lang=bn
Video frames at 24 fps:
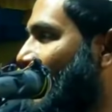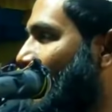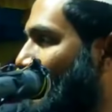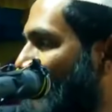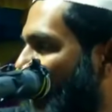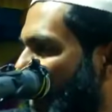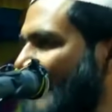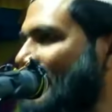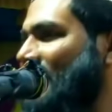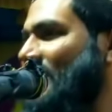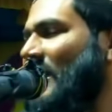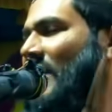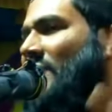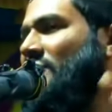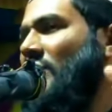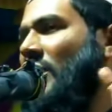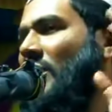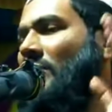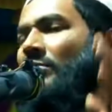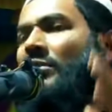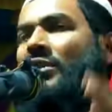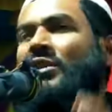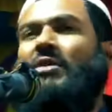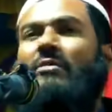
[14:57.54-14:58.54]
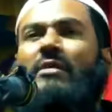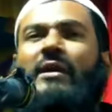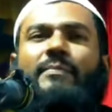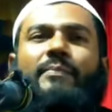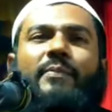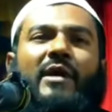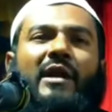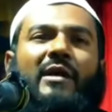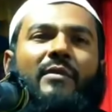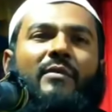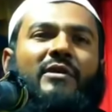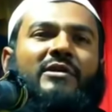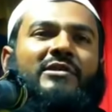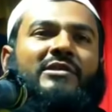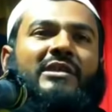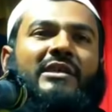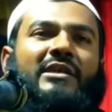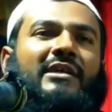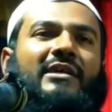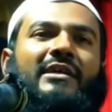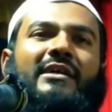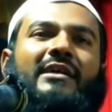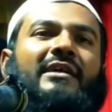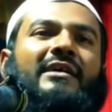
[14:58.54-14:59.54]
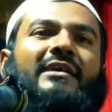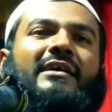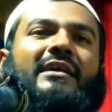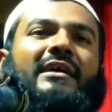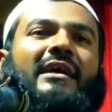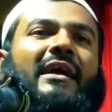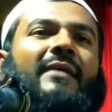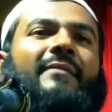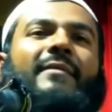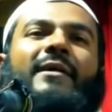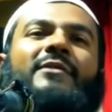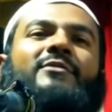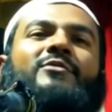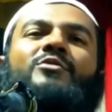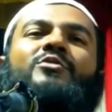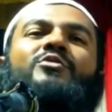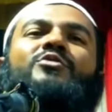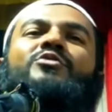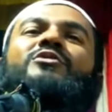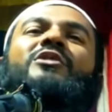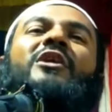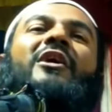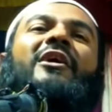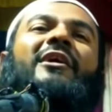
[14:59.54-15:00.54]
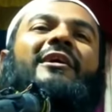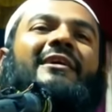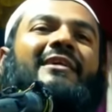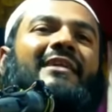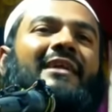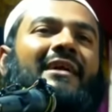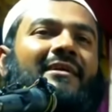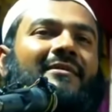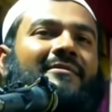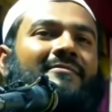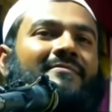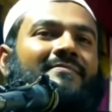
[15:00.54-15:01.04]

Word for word: বাচ্চা জন্ম দেওয়ার পরে বলছে আমার দুধ হয় না